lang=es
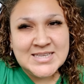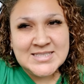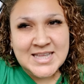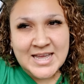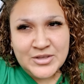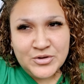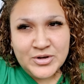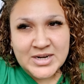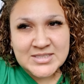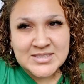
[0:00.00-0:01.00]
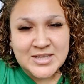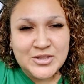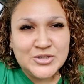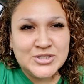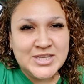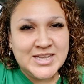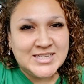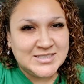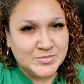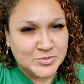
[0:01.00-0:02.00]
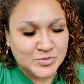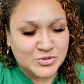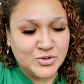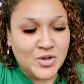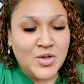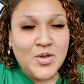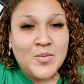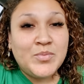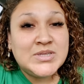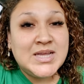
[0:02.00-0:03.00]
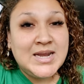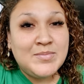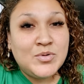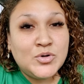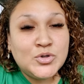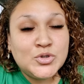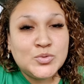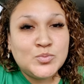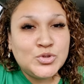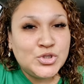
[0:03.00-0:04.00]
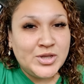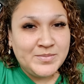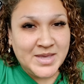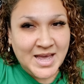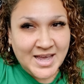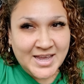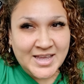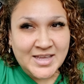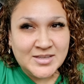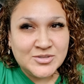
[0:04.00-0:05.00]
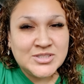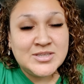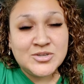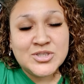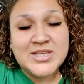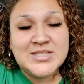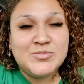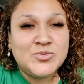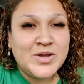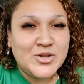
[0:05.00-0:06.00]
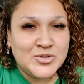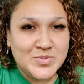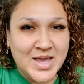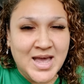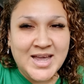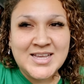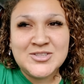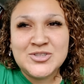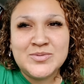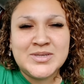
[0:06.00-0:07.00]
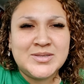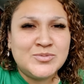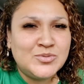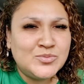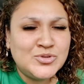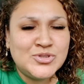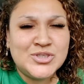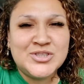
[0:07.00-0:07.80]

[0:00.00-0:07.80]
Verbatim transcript: Este año, gracias a Dios y gracias a mi esposo, pues salimos mucho de viaje, o sea, hicimos varios viajes, nos divertimos mucho.